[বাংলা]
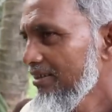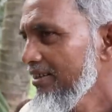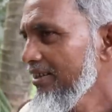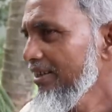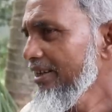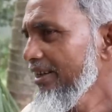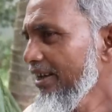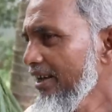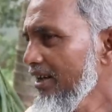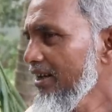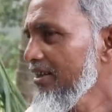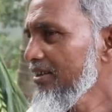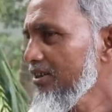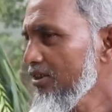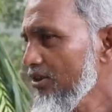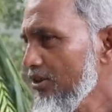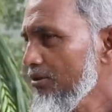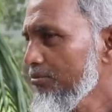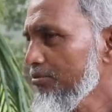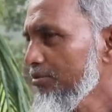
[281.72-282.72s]
কিনে
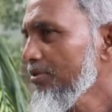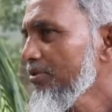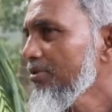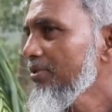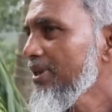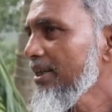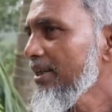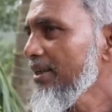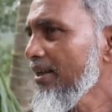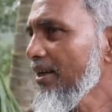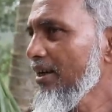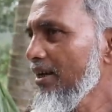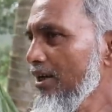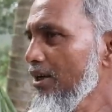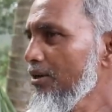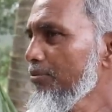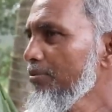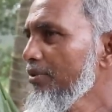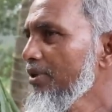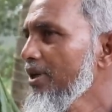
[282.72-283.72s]
আনতে হইব কিনে
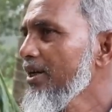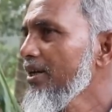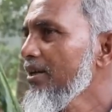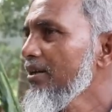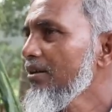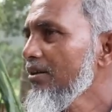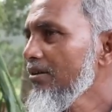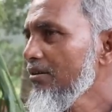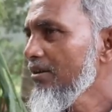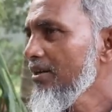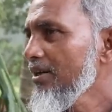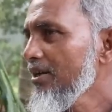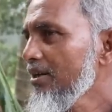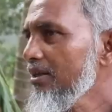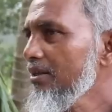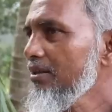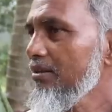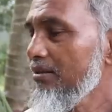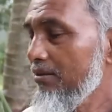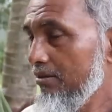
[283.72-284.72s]
আনলে পরে
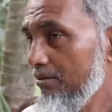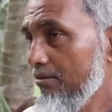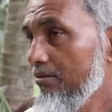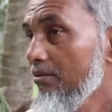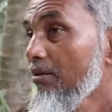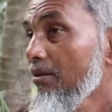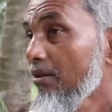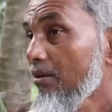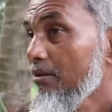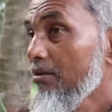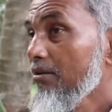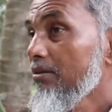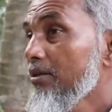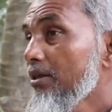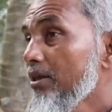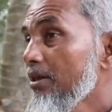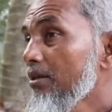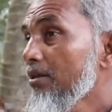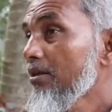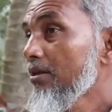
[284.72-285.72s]
ওটারে
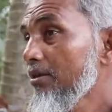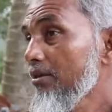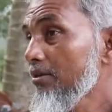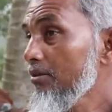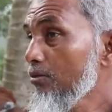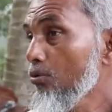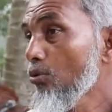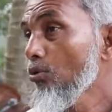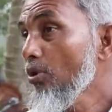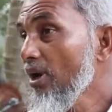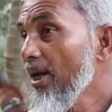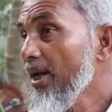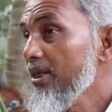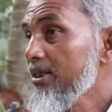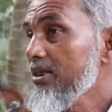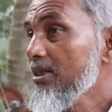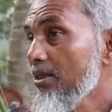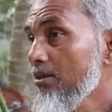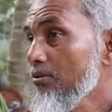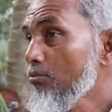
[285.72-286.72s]
ওই গুড়া
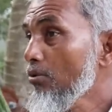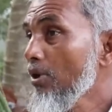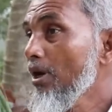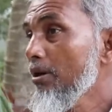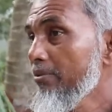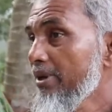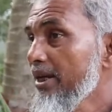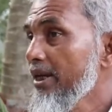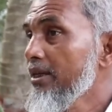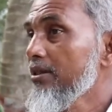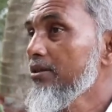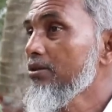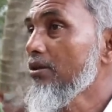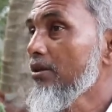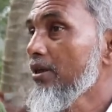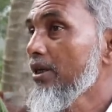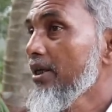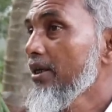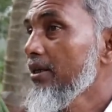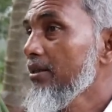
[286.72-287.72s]
আছে গুড়া বানাইতে
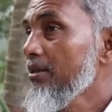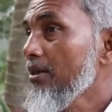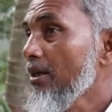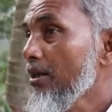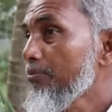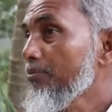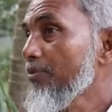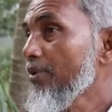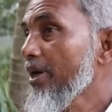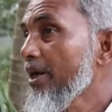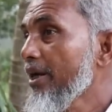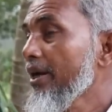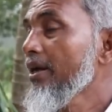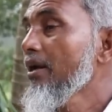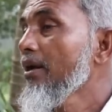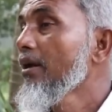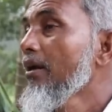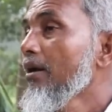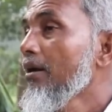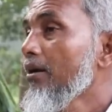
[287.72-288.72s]
হয় তারপরে
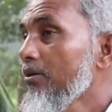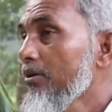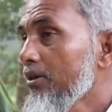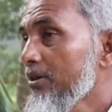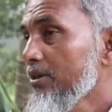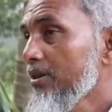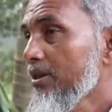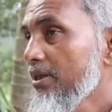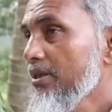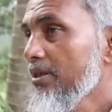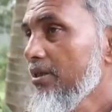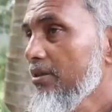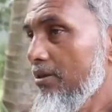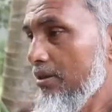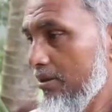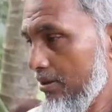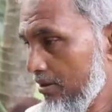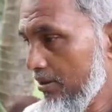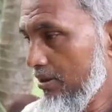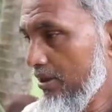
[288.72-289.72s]
ওই যে
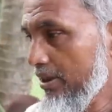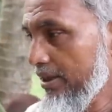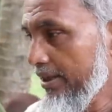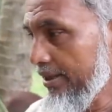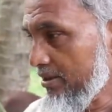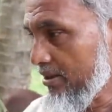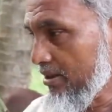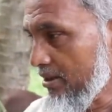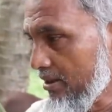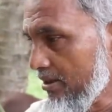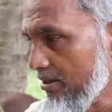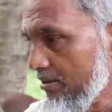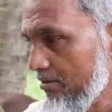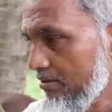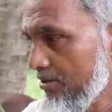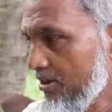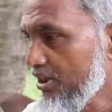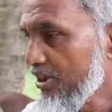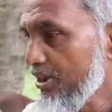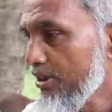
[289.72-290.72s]
ই আছে
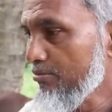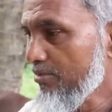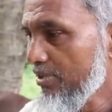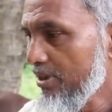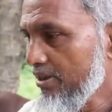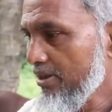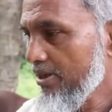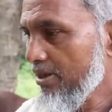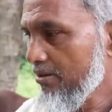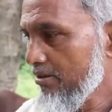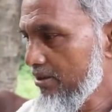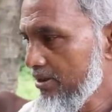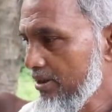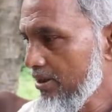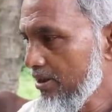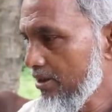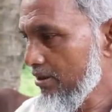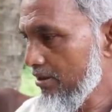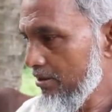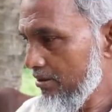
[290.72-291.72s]
সিমেন্টের ওই যে